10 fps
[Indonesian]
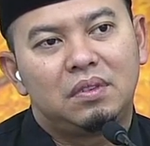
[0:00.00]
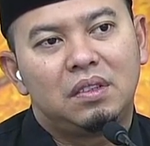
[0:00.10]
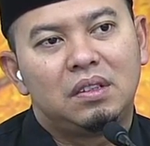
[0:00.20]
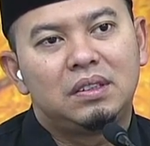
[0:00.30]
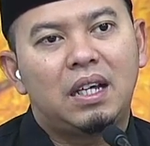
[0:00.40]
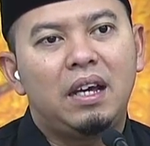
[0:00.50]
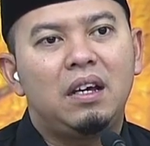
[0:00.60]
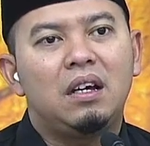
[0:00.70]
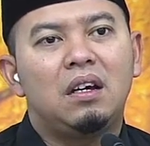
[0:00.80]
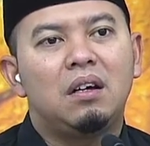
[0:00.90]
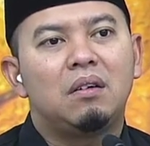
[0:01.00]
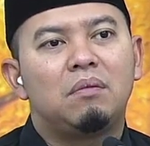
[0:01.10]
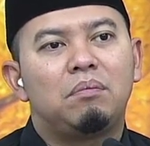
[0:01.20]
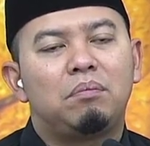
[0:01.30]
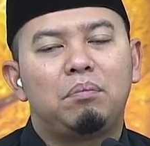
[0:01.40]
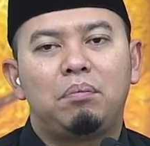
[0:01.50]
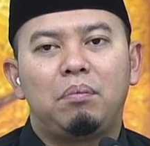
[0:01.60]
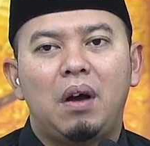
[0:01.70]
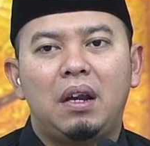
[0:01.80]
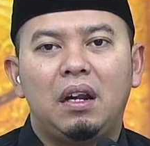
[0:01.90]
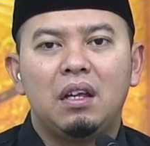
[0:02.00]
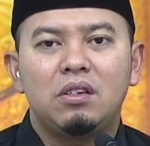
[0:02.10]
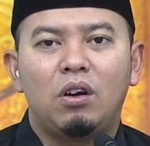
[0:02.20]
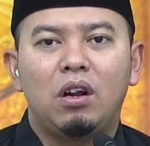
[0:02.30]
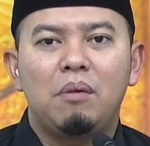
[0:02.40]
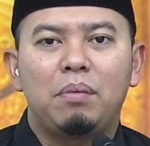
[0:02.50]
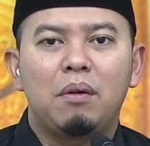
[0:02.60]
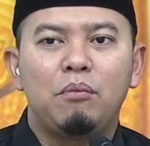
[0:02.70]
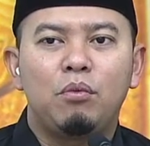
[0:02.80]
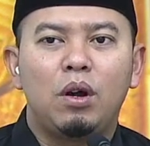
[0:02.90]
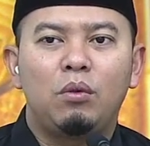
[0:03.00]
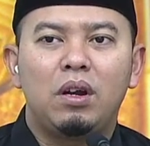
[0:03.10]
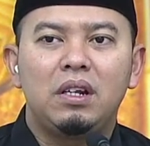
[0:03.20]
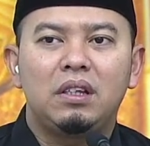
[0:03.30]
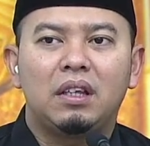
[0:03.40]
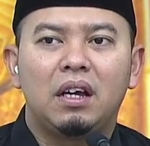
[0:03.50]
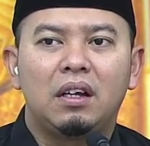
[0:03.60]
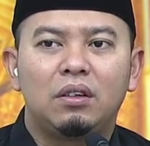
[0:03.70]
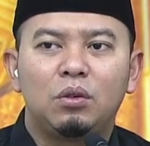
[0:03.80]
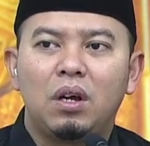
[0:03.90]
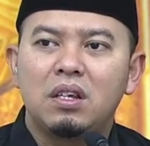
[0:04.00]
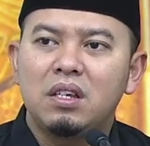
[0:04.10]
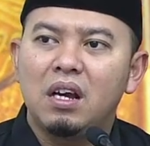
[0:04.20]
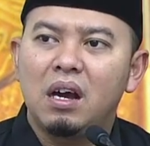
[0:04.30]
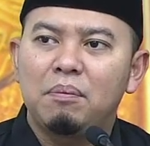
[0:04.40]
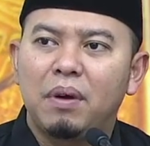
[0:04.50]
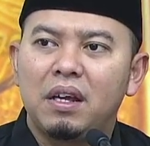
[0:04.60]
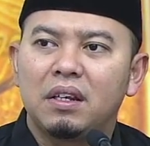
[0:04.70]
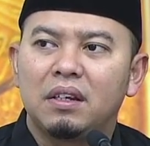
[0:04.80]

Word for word: Saya adalah seorang perempuan wanita. Tugasnya ngapain?